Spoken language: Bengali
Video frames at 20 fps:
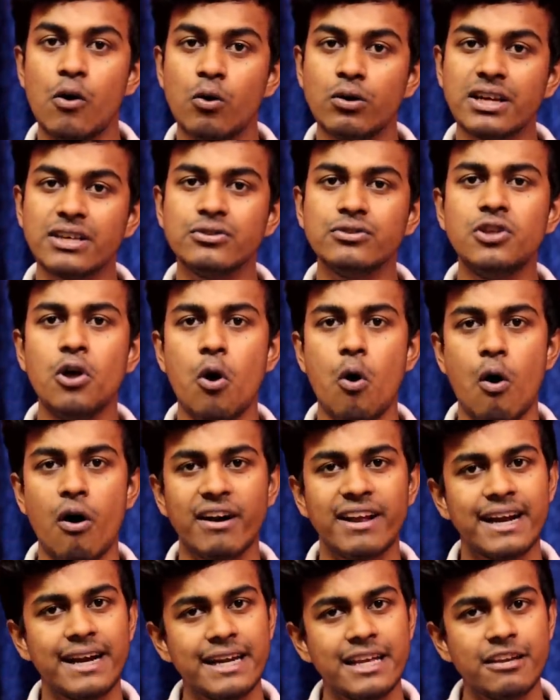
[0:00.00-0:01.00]
ওটা যদি
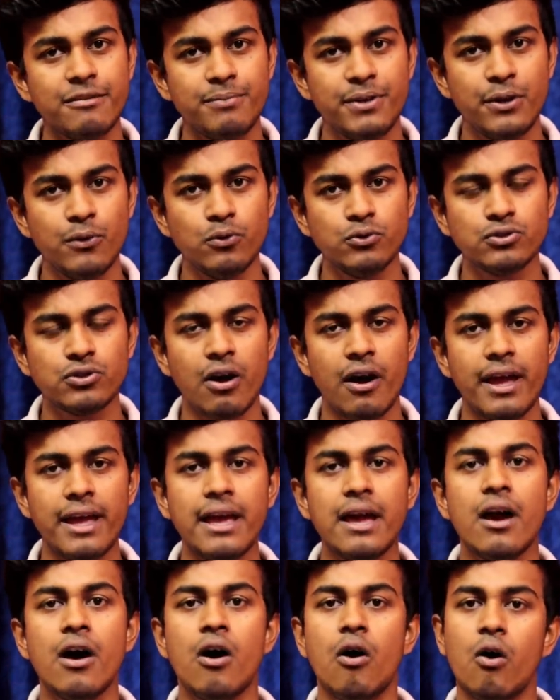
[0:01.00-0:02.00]
অর্গানিক ভিউজ হয়
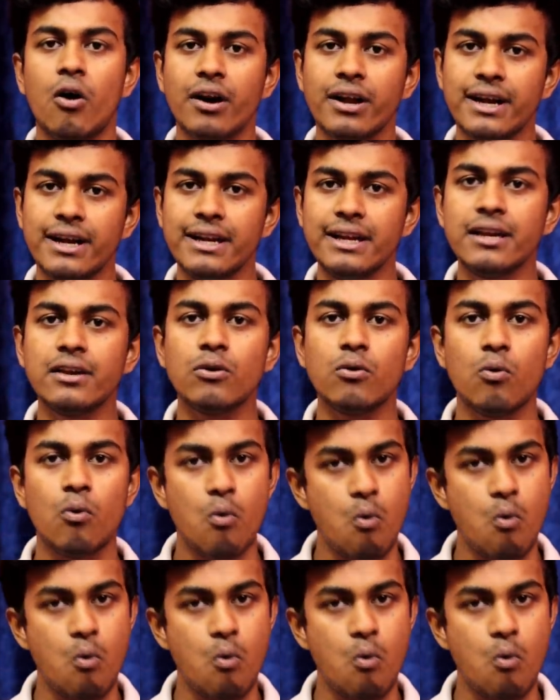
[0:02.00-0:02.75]
অর্গানিক